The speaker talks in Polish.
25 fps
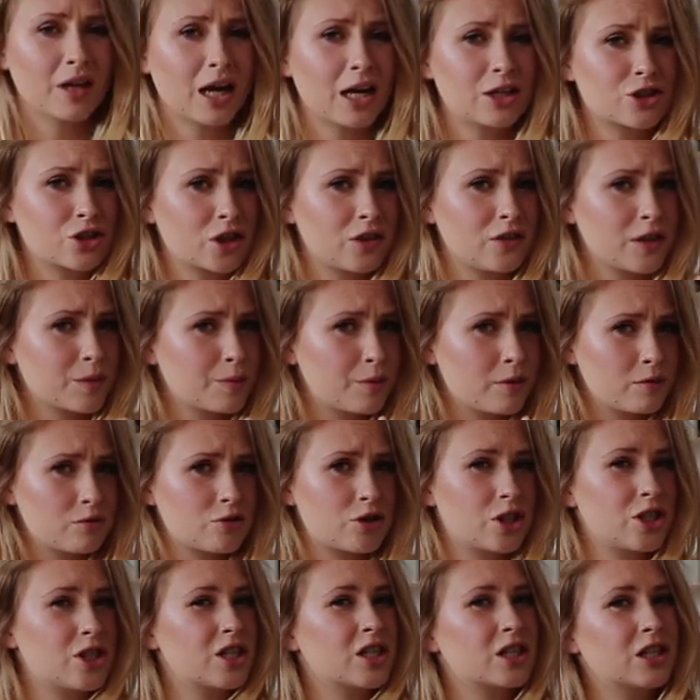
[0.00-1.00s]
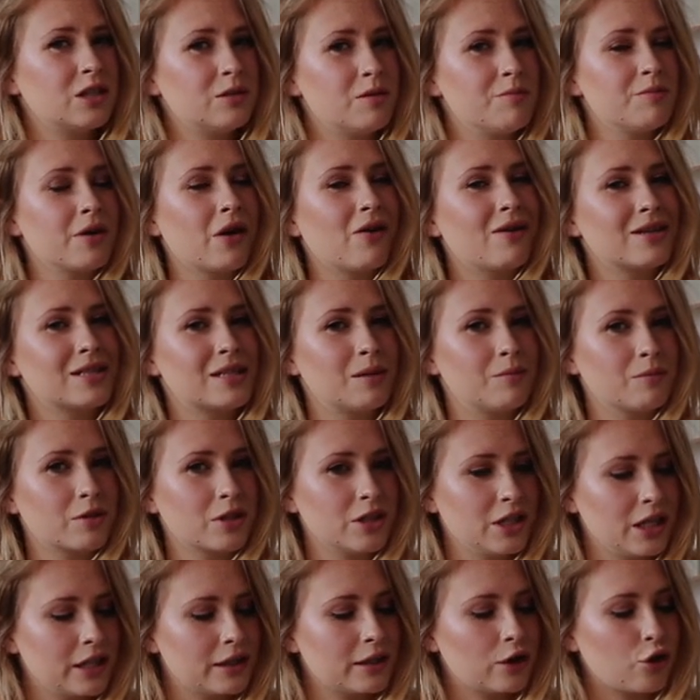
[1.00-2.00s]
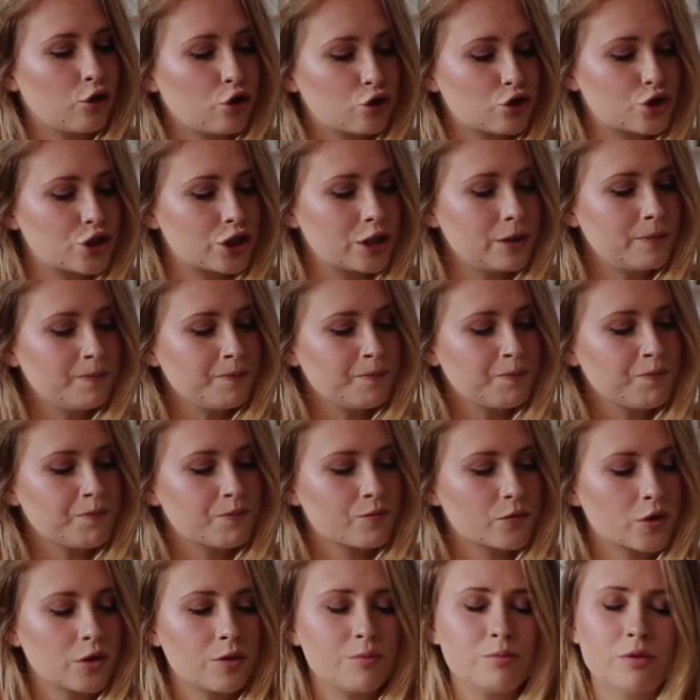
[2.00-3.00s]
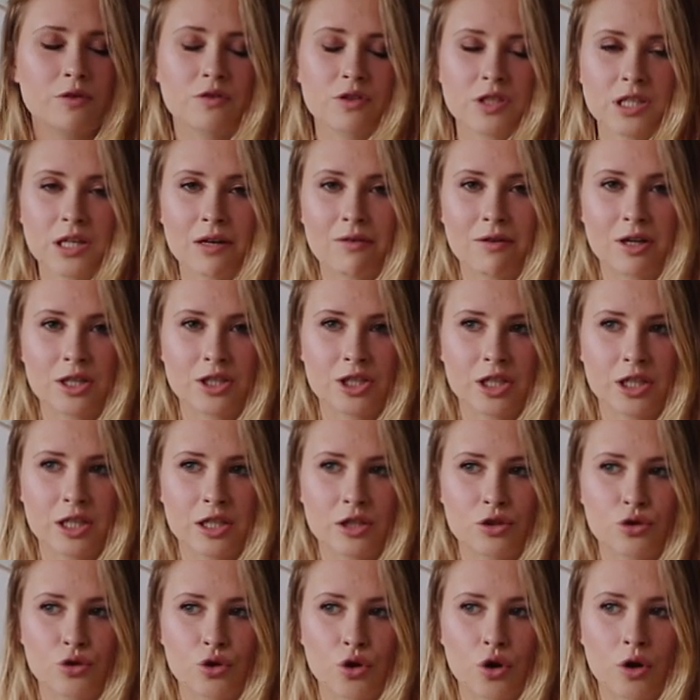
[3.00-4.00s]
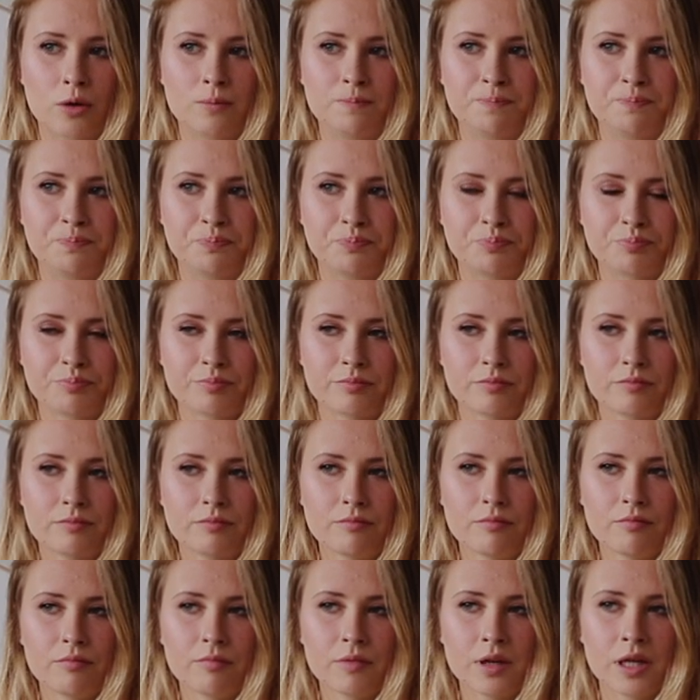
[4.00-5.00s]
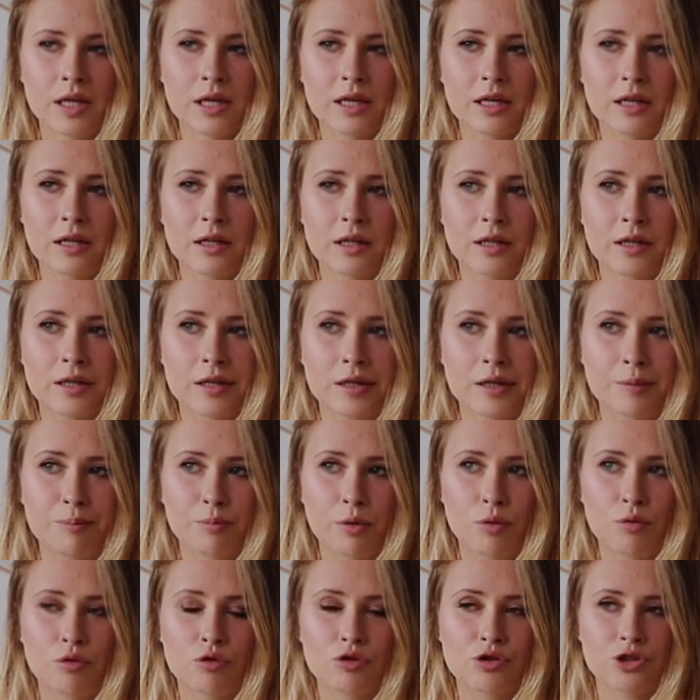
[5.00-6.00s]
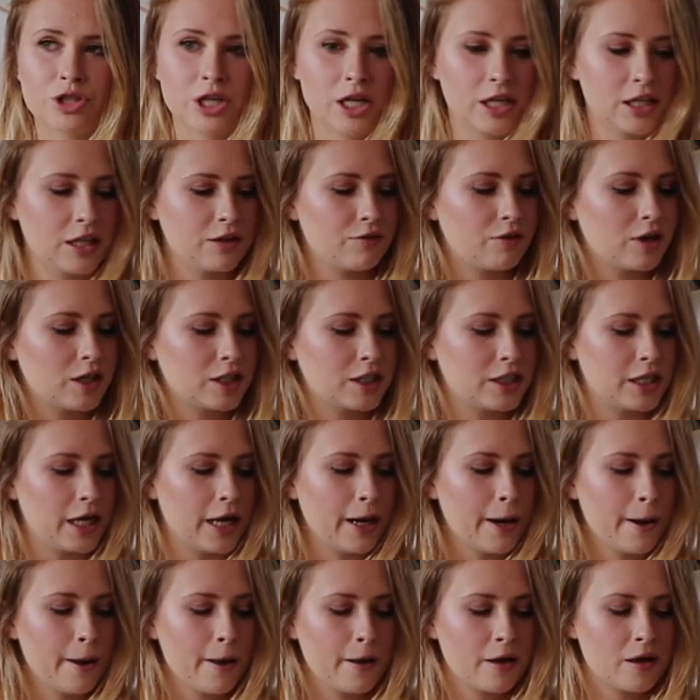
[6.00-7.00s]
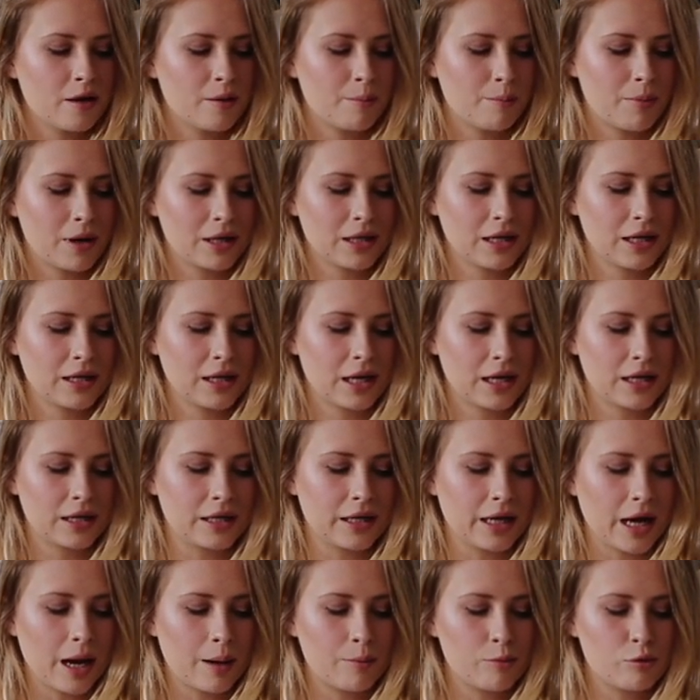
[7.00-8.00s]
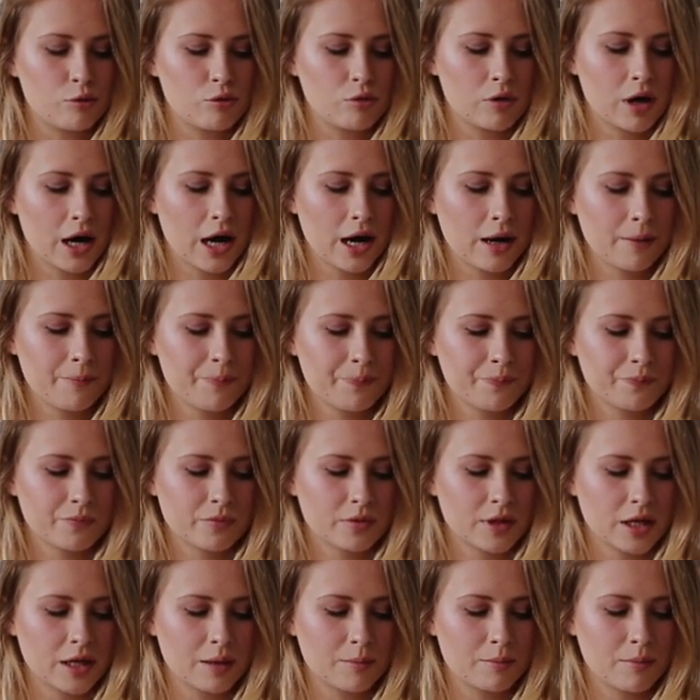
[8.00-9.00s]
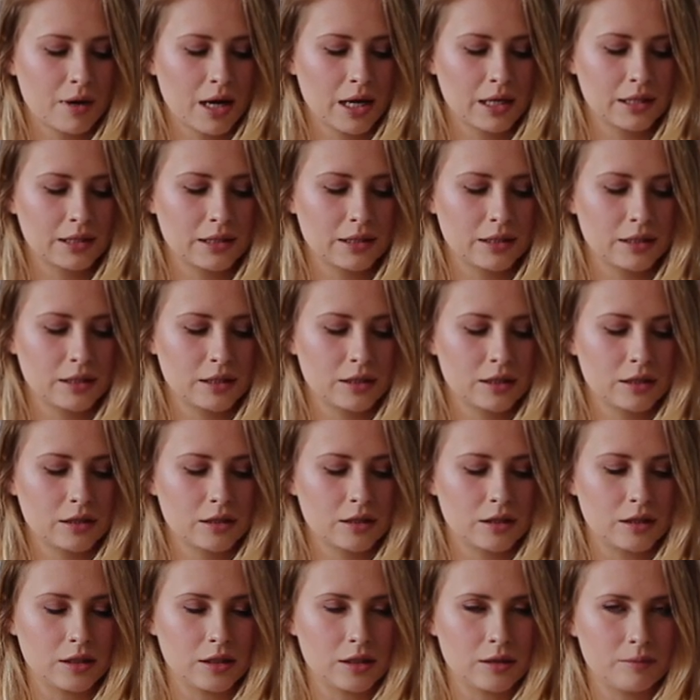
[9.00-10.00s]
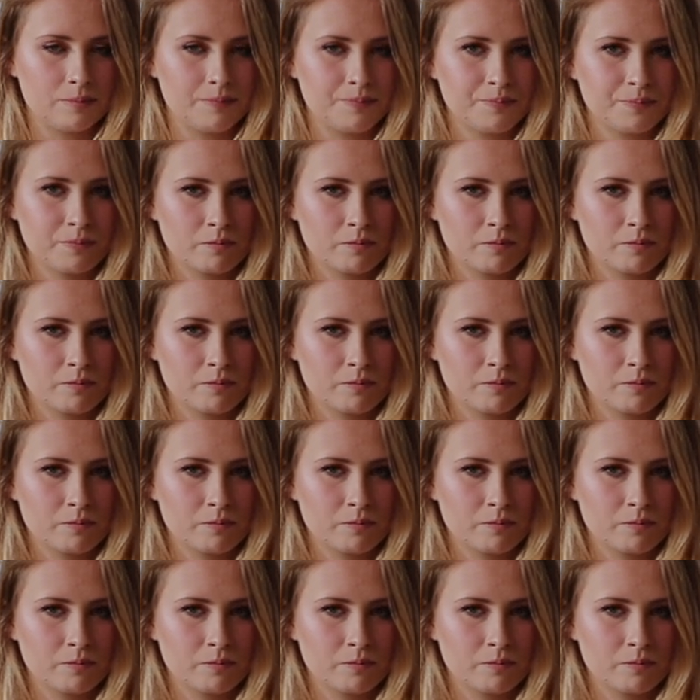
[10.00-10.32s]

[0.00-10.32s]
Aczkolwiek powiem szczerze, że gdybym miała zamknięte oczy, to bym powiedziała, że jest to yy, połączenie właśnie banana i jabłka, tej maliny i